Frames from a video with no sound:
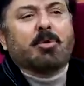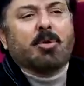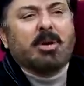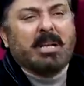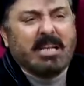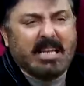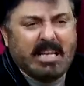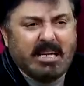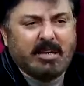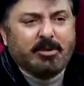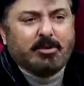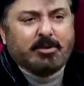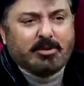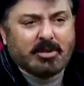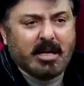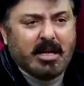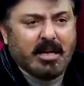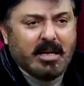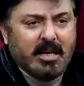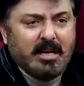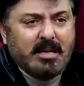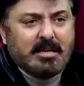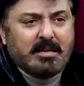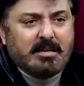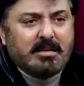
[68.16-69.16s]
जब कोई नहीं
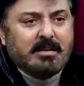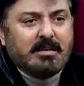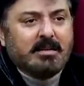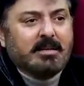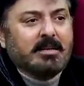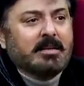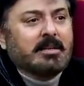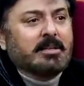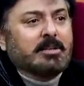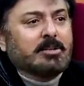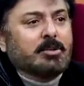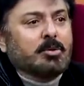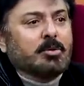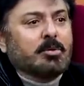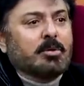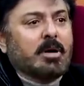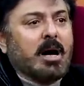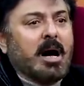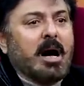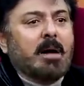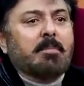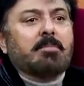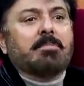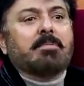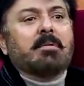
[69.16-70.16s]
होता ना हाँ तो
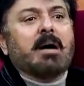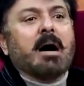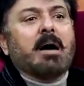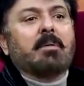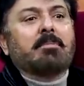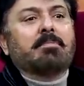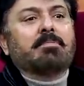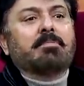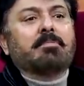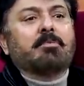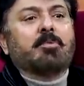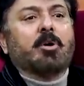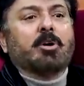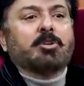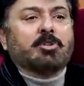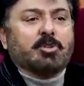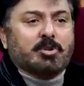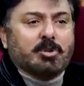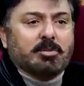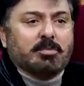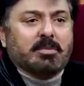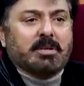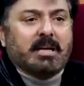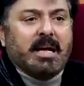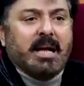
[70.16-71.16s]
आप आप
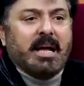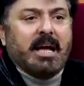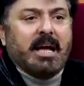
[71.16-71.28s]
वॉशरूम